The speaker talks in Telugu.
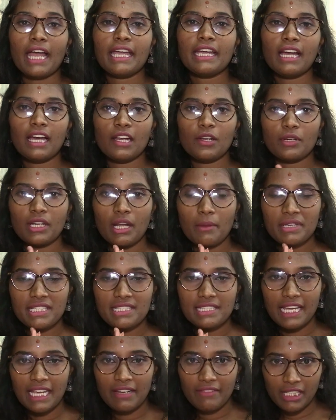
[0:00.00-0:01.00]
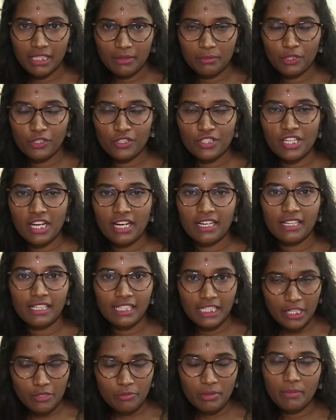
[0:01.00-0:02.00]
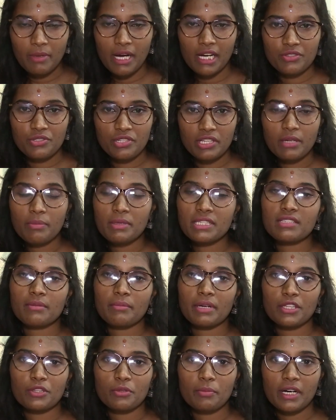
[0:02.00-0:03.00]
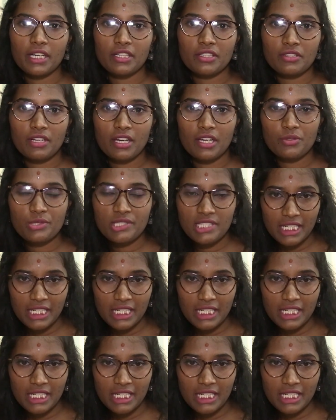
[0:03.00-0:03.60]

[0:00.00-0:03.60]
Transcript: హాయ్ హలో నమస్తే వెల్కమ్ టు ఛానల్ నేను మీ బానుశ్రీ ప్రస్తుతం మనతో పాటు ఉన్నారు